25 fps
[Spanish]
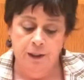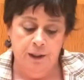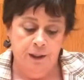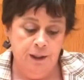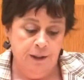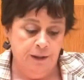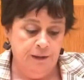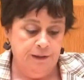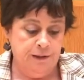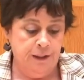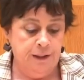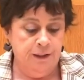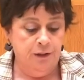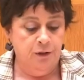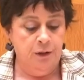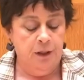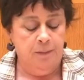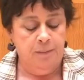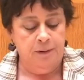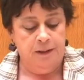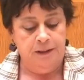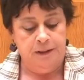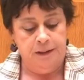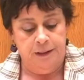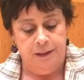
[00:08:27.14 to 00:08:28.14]
Señora
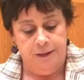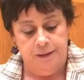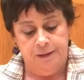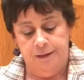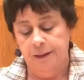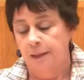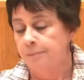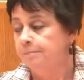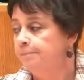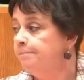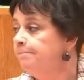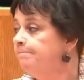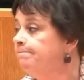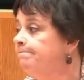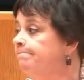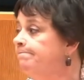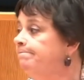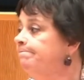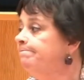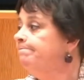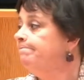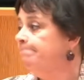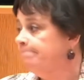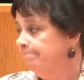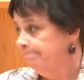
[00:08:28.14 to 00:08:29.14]
presidenta,
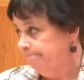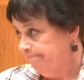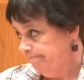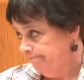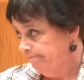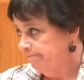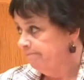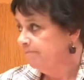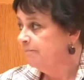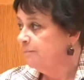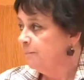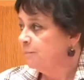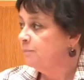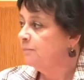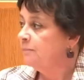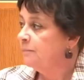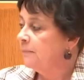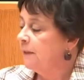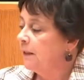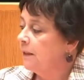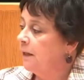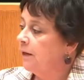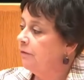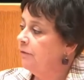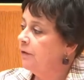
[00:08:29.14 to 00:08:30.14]

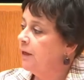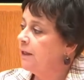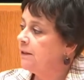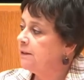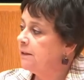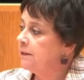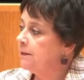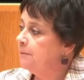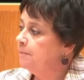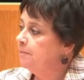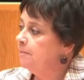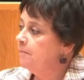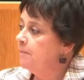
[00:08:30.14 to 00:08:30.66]
gracias.